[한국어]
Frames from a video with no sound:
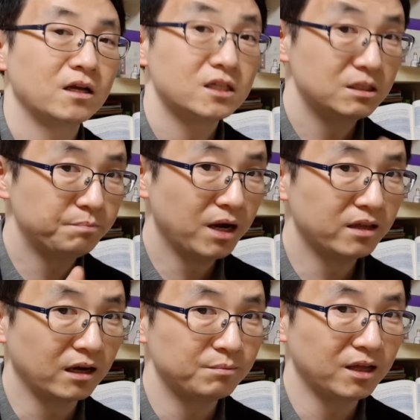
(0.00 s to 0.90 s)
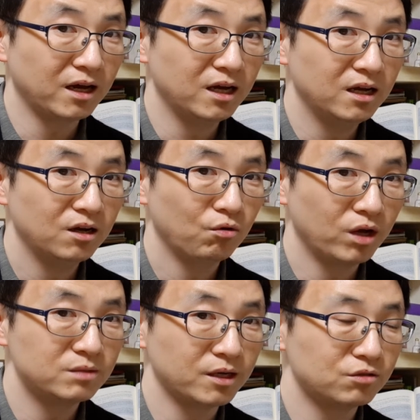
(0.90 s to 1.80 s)
심판과 다릅니다.
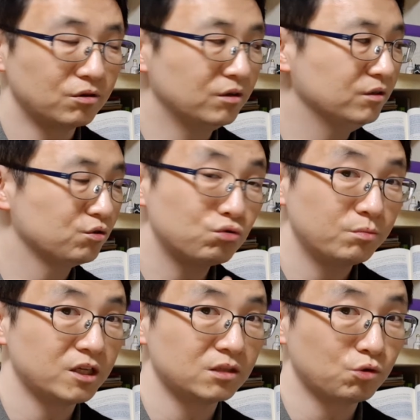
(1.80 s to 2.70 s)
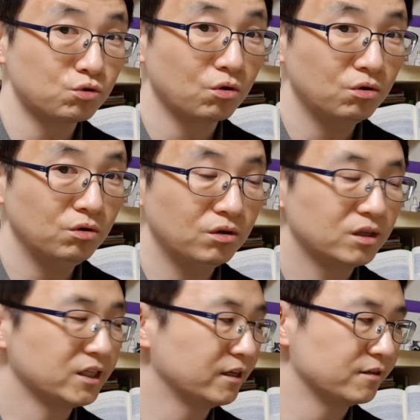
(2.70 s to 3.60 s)
오해하지 마시고 소송입니다. 지금 소송.
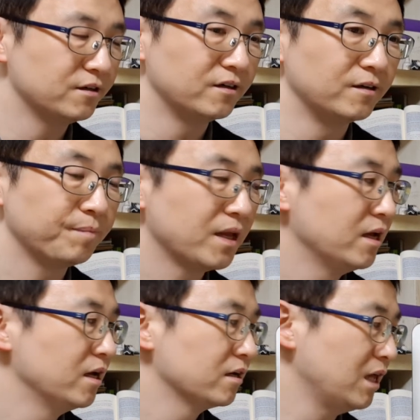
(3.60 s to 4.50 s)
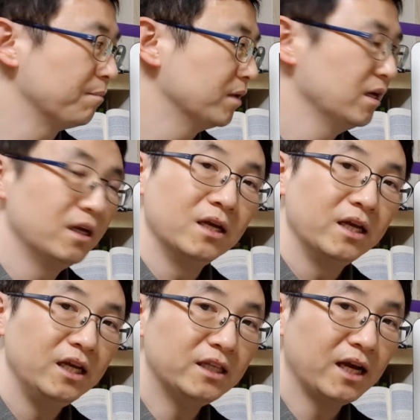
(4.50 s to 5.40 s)
자 그래서 그 다음
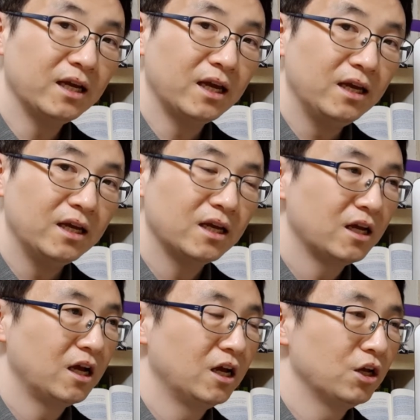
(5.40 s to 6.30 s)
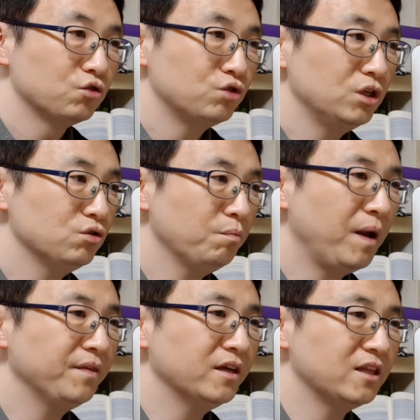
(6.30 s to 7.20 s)
1단계 취소
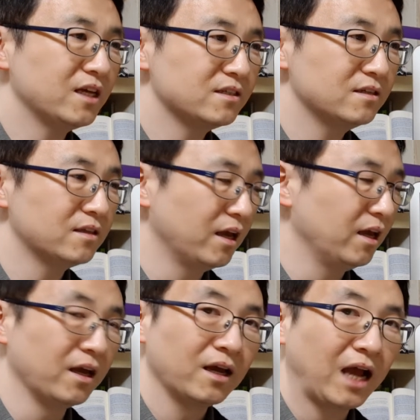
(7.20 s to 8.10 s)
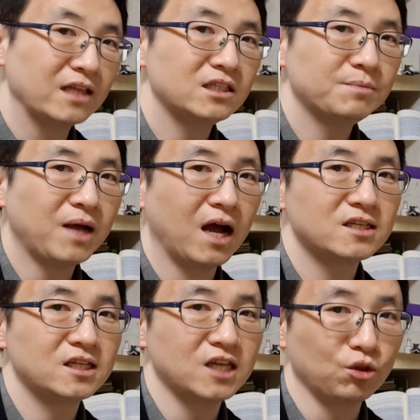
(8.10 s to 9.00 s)
판결이 났을 때 간접
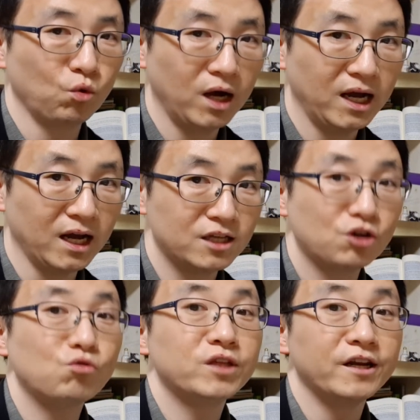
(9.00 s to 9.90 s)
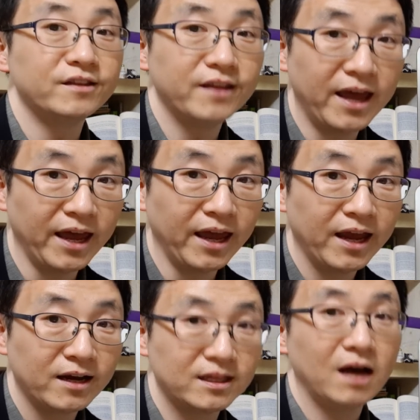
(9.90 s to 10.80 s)
강제 제도가 적용되는데
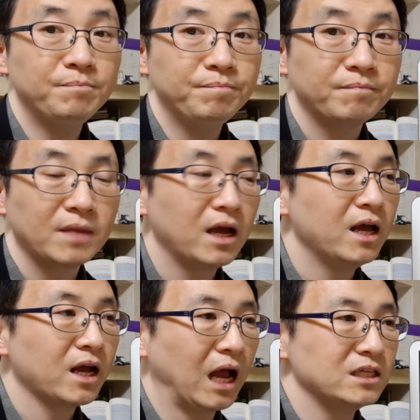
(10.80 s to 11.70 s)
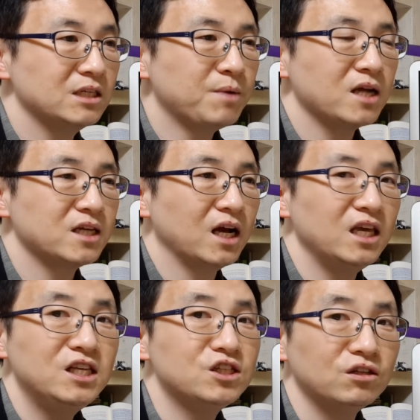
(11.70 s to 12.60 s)
그 다음 간접 강제가
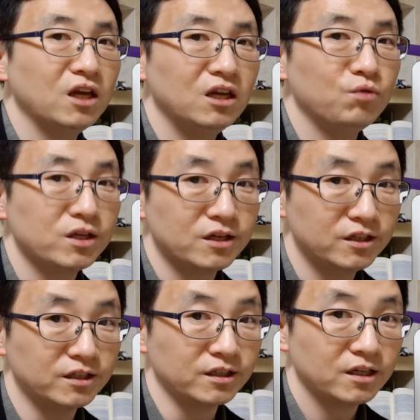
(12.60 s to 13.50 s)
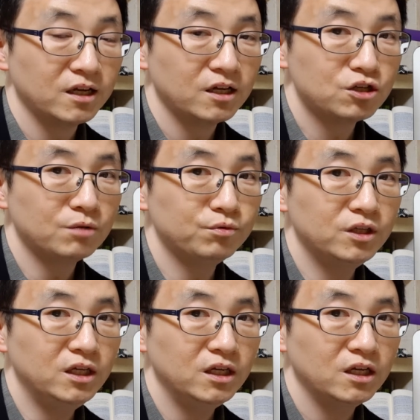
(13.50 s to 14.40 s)
인정되기 위해서는
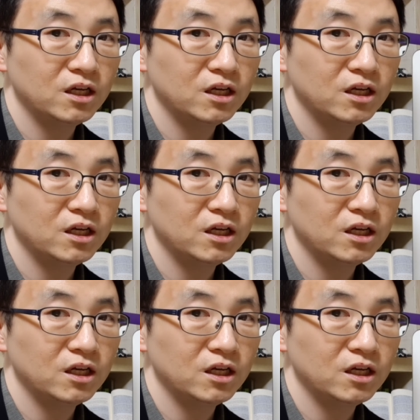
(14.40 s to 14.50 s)
처분이